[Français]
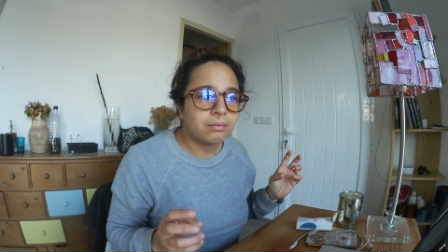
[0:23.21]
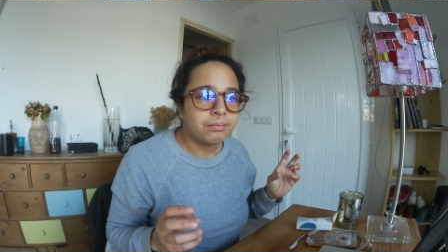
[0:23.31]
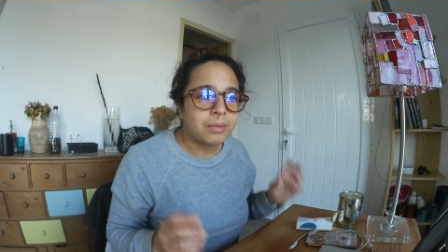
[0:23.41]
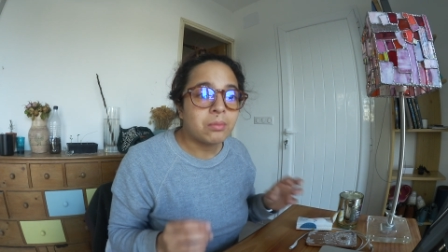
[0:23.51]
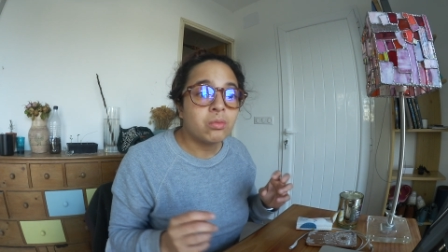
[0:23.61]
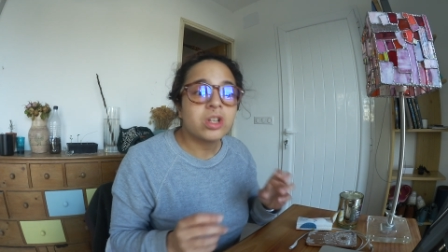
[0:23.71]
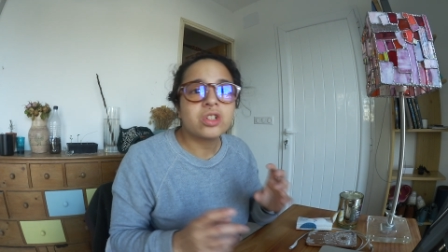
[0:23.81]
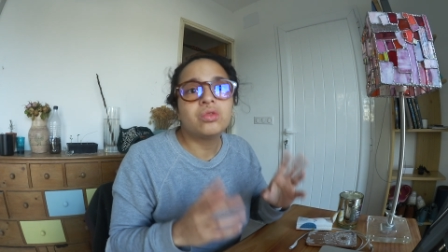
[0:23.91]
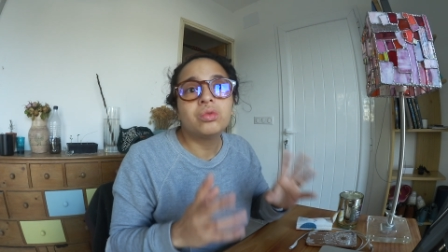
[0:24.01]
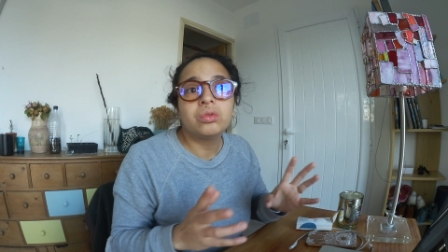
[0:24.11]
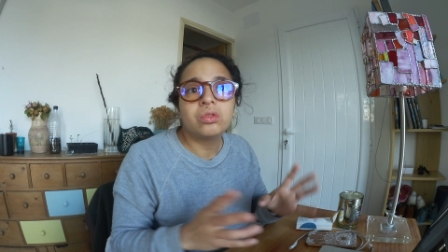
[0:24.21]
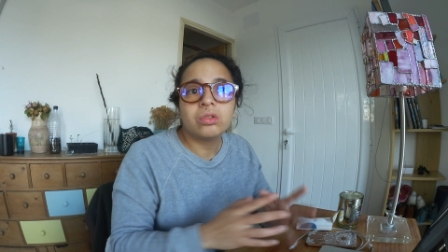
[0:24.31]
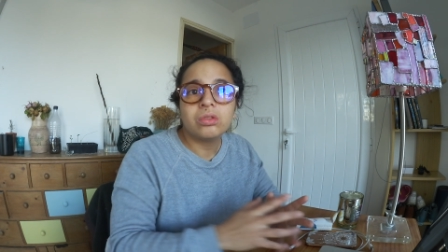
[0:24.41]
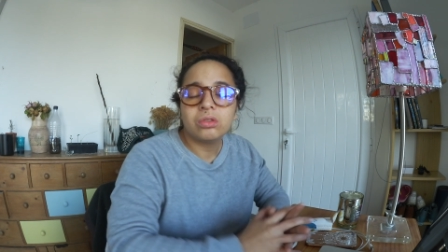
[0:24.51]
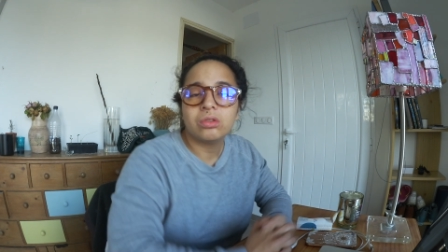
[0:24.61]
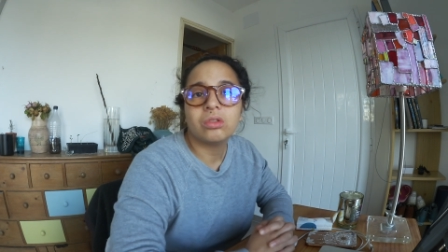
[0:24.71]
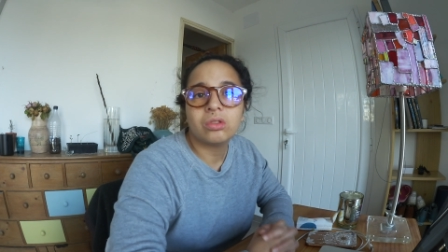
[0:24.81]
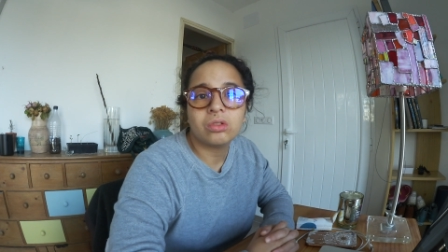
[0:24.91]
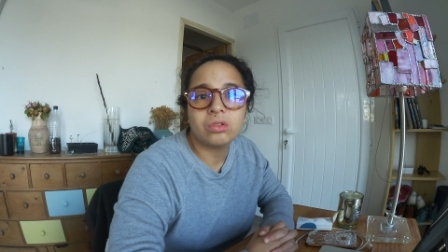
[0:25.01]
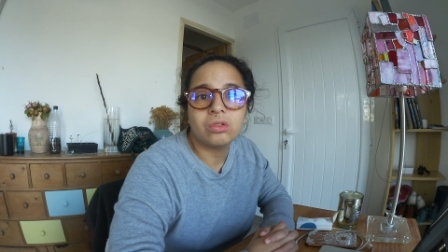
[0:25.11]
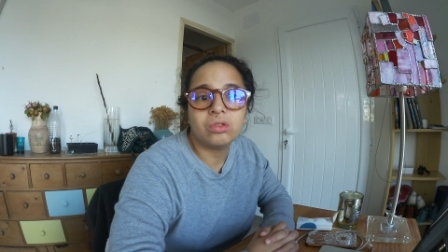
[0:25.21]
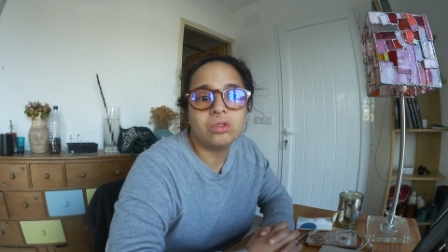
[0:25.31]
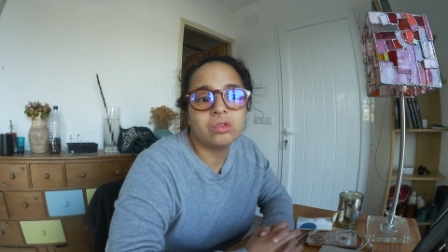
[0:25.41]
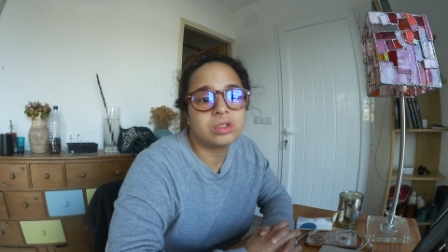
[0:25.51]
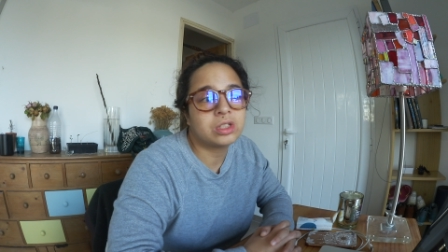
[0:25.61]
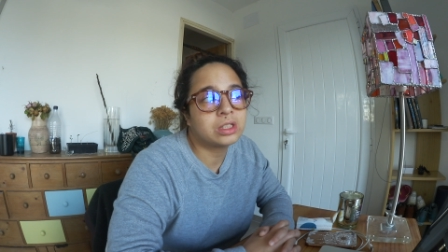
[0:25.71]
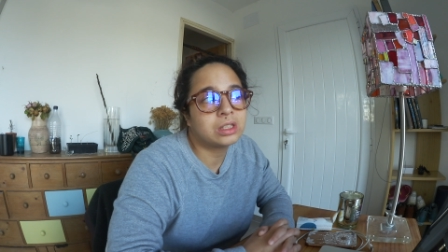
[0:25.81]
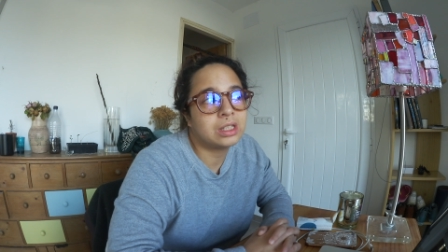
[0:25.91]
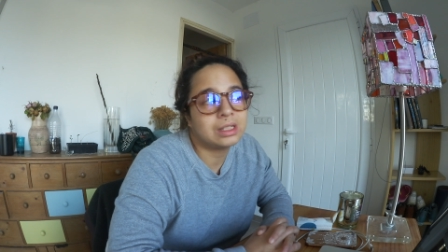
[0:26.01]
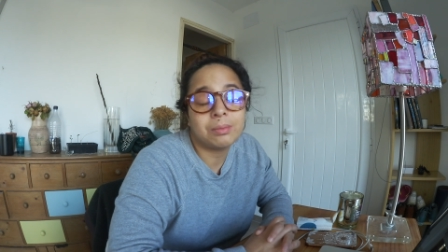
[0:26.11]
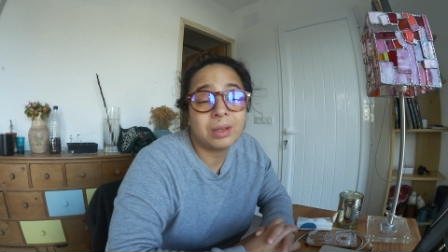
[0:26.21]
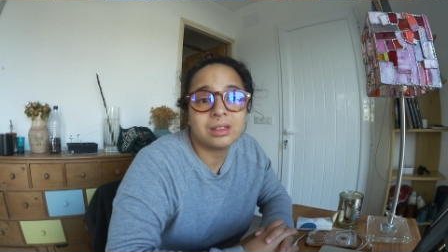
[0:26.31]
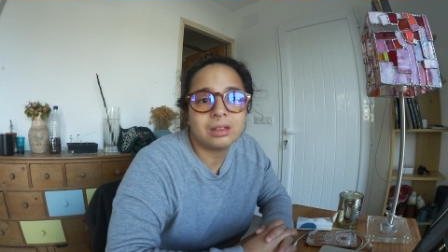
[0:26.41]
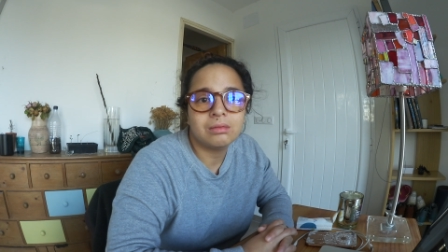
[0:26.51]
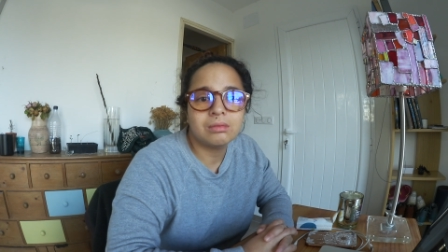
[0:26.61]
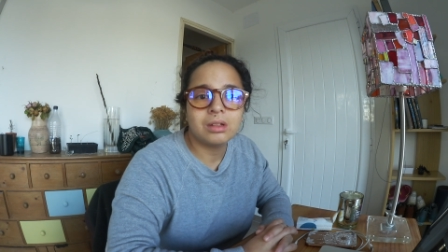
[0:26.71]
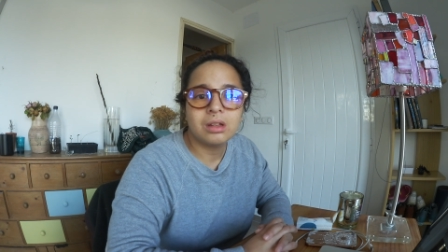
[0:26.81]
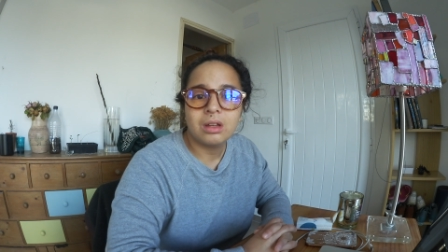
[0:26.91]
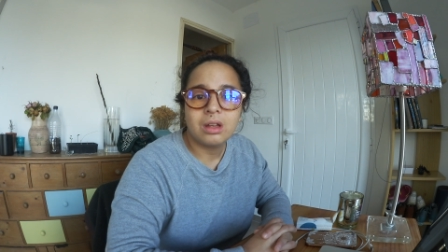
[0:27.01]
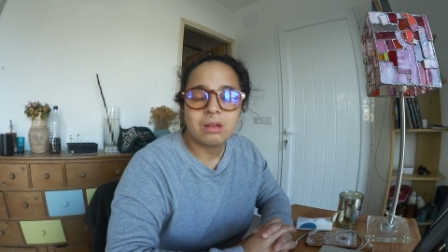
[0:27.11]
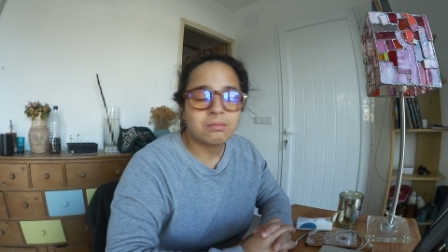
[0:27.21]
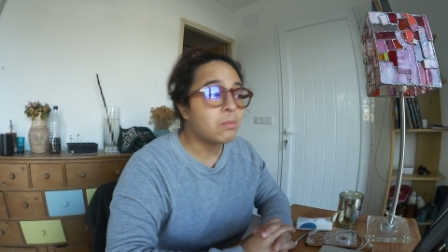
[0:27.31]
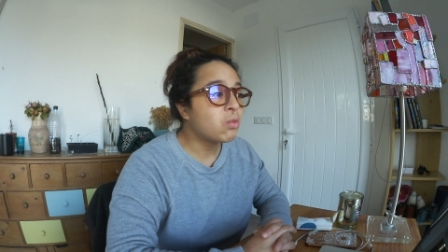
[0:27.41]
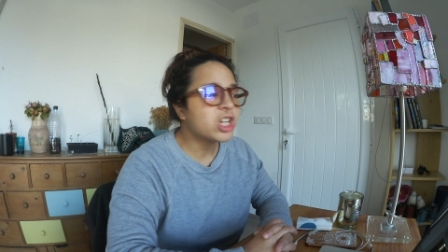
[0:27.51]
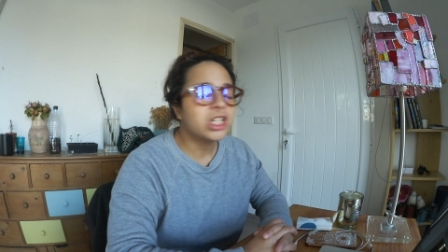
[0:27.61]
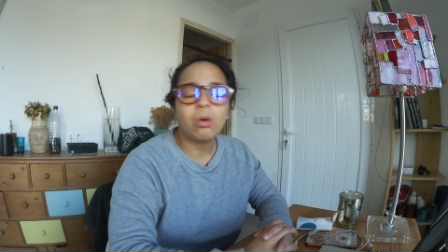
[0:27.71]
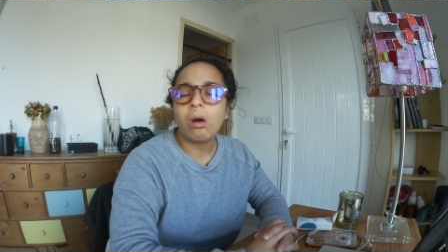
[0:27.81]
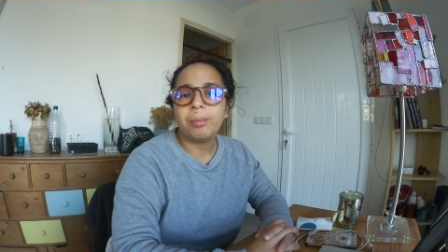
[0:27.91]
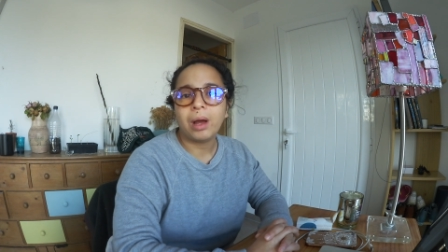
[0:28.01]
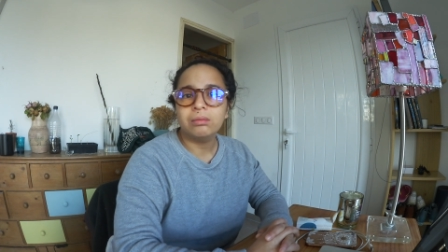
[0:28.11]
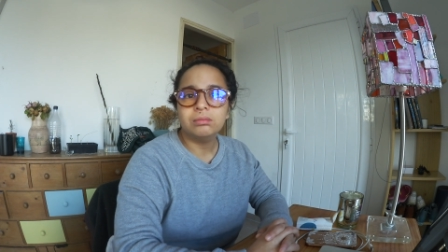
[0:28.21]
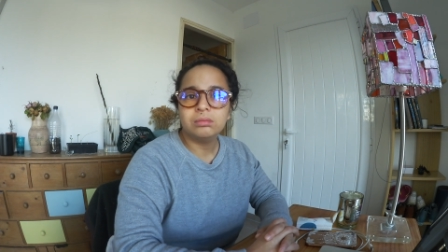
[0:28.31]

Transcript: même moi je doute de ce qui s'est passé, même moi j'y crois pas.